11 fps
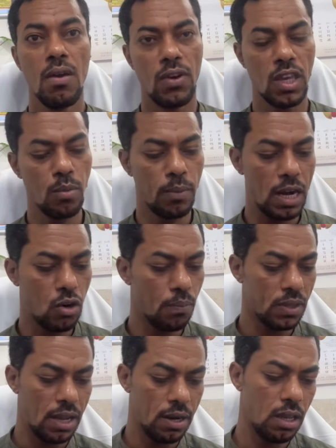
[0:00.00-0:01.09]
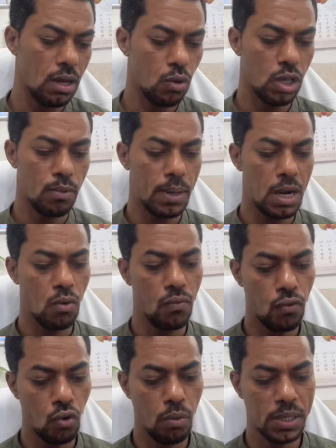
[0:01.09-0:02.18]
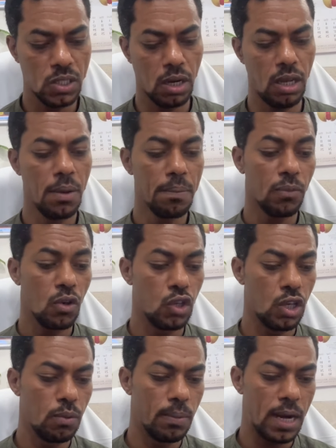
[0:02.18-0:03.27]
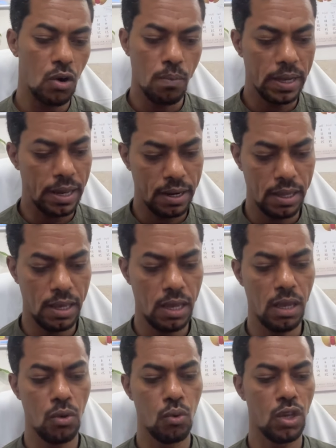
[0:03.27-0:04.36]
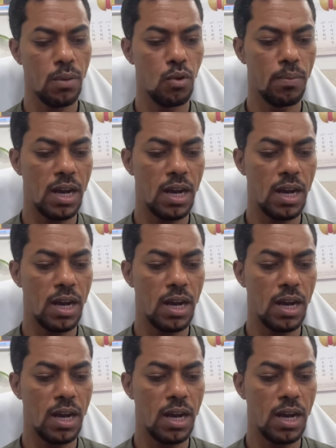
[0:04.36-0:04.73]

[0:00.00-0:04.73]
فجيبوا معاكم طحنيه وجيبوا معاكم فول مصري وجيبوا معاكم كركديه وجيبوا